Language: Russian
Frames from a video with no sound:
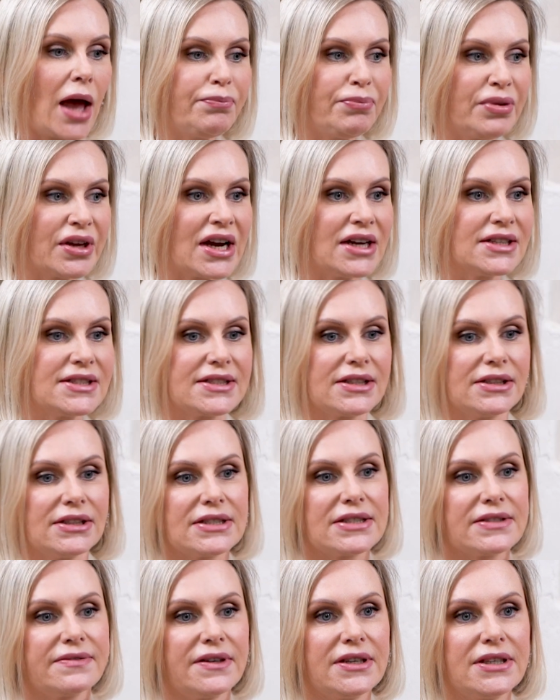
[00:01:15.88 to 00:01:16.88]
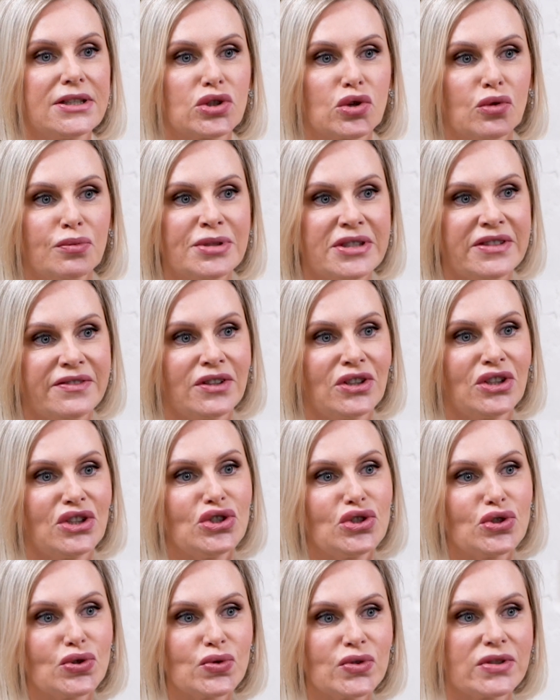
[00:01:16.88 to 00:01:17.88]
опираться на свои
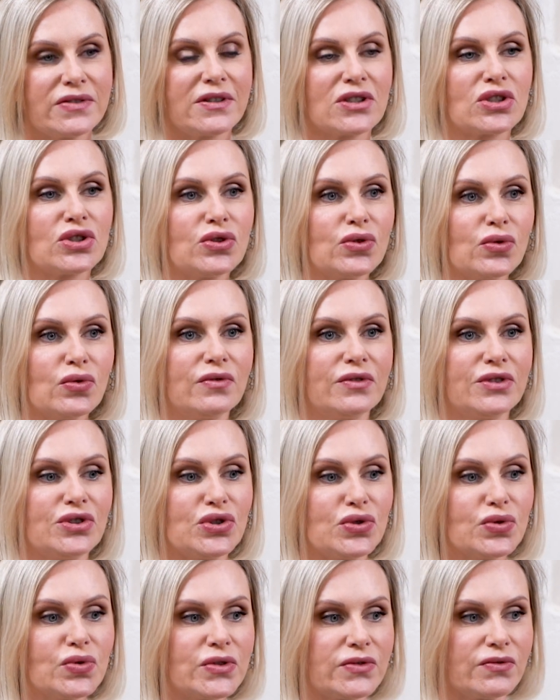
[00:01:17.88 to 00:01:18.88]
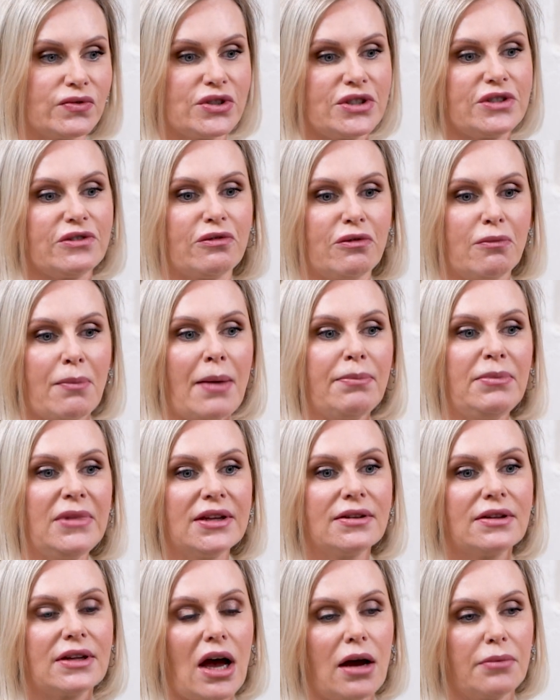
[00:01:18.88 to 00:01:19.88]
собственные чувства, что вы чувствуете в
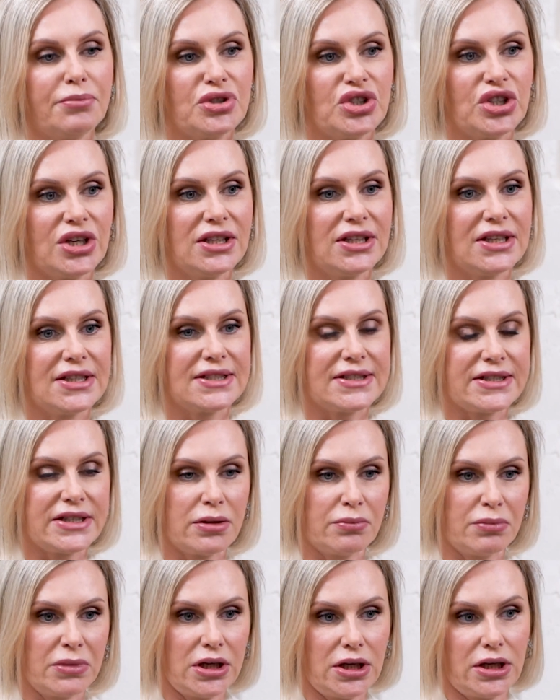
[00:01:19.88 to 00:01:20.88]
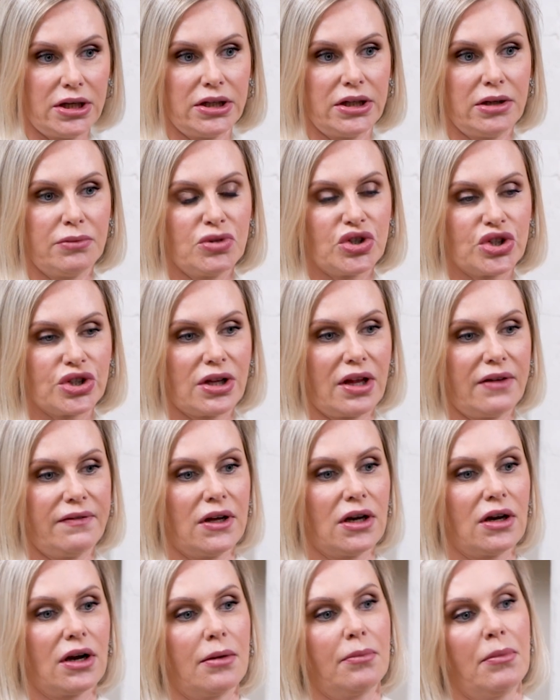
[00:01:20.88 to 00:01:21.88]
момент общения с тем или иным
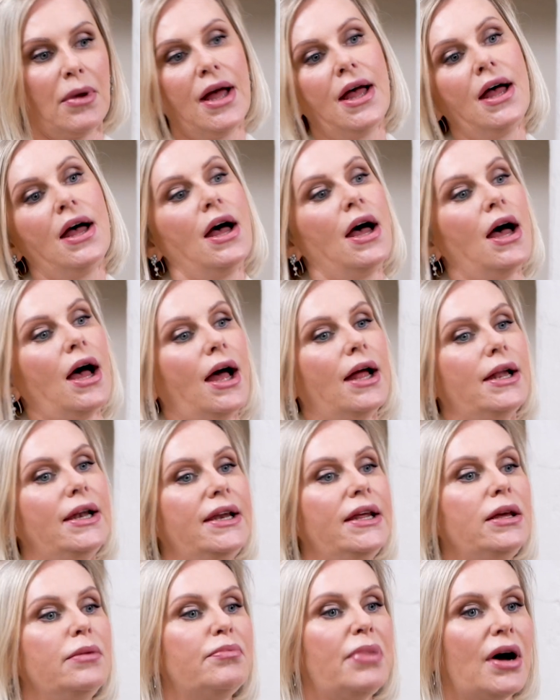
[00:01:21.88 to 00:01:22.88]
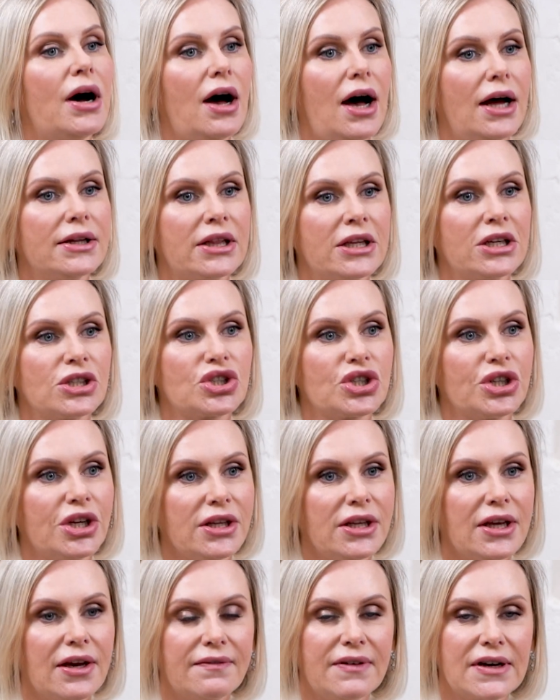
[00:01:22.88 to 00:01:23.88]
человеком. Либо
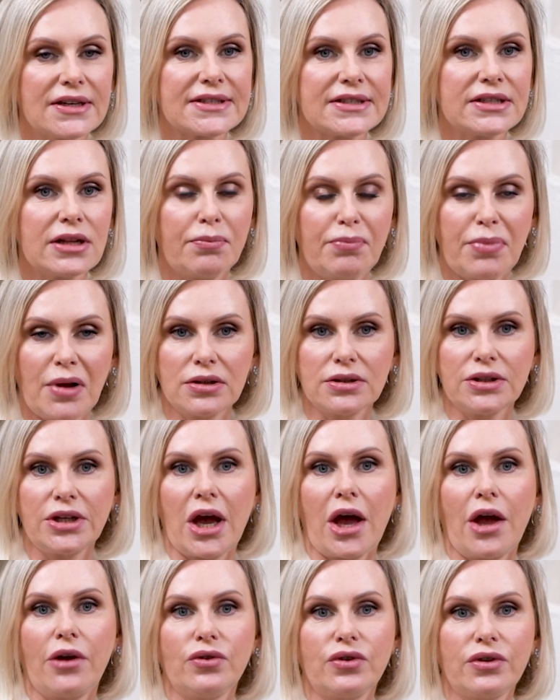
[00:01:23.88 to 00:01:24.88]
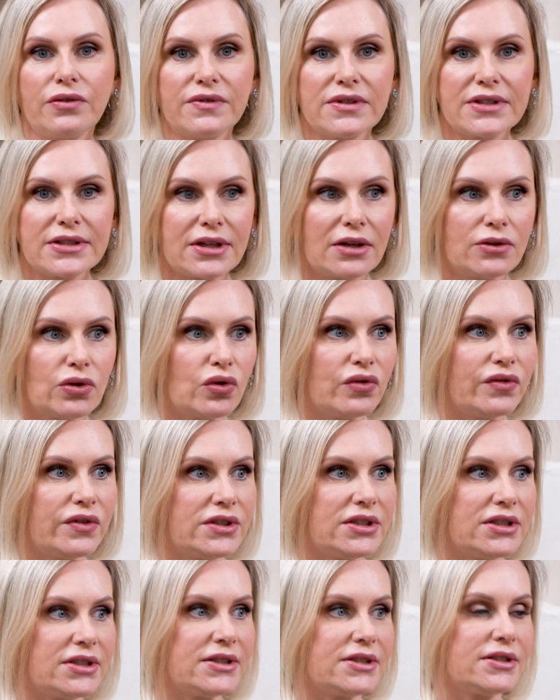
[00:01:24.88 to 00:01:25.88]
отношения вас наполняют, и вы
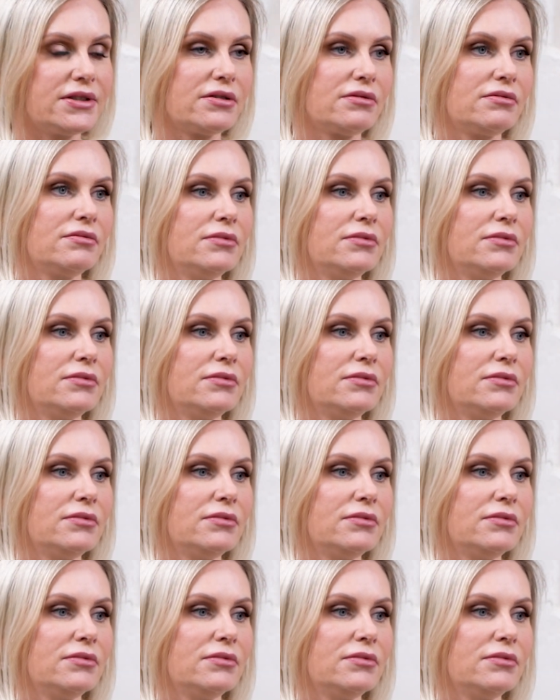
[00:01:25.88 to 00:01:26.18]
становитесь